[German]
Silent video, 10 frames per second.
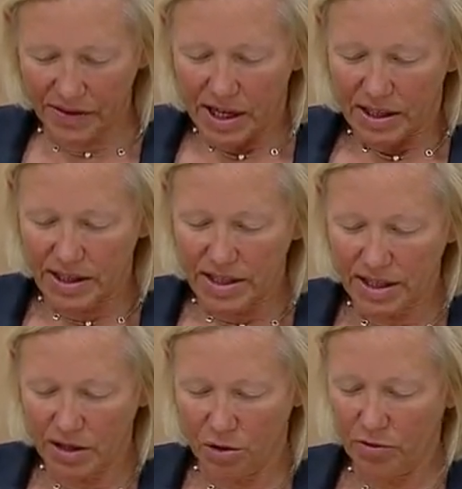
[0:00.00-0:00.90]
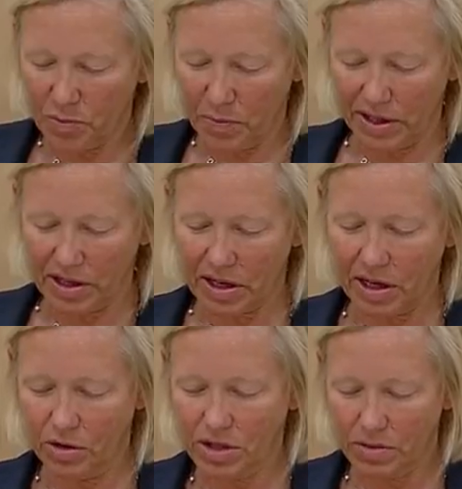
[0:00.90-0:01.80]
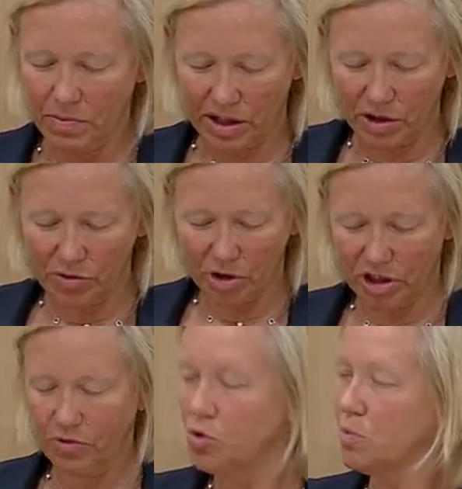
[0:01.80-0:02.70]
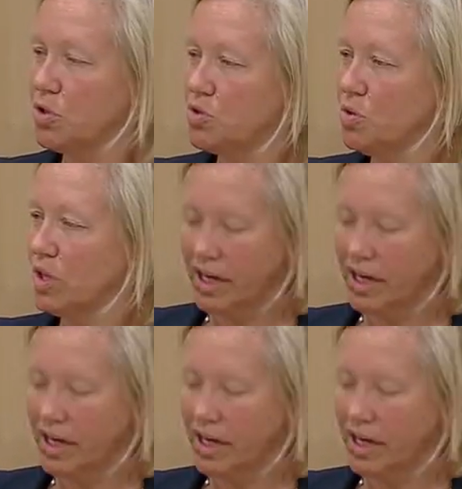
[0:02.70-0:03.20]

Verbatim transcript: dass sich die ÖVP daraus manövrieren will bezüglich